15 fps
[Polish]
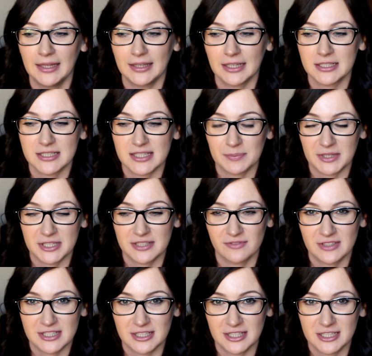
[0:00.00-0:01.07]
Także zapraszam
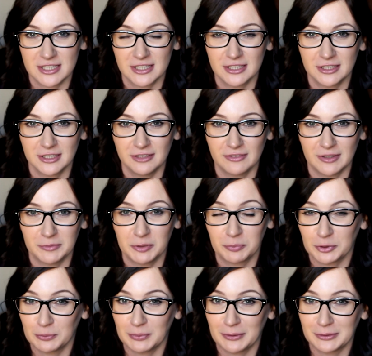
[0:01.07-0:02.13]
Was serdecznie, jeżeli Wam się
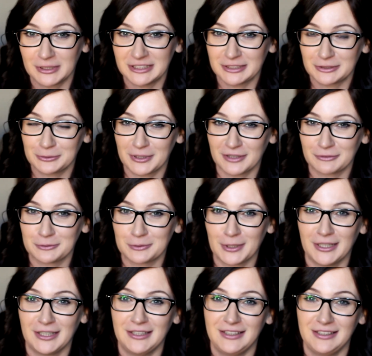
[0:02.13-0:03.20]
podobało, dajcie kciuka w
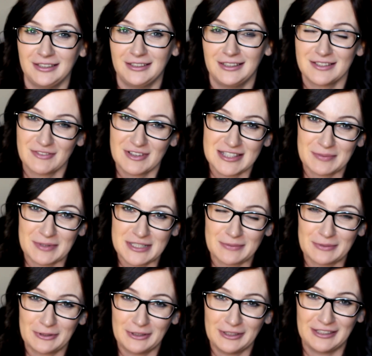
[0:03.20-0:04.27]
górę i ja Was
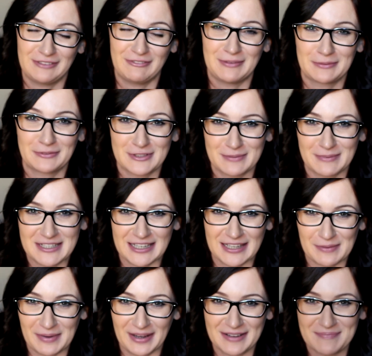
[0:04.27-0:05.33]
zapraszam do kolejnych filmów. Do
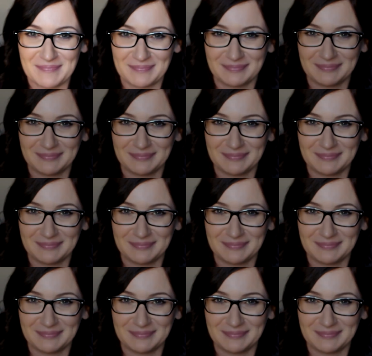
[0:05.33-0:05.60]
zobaczenia, pa!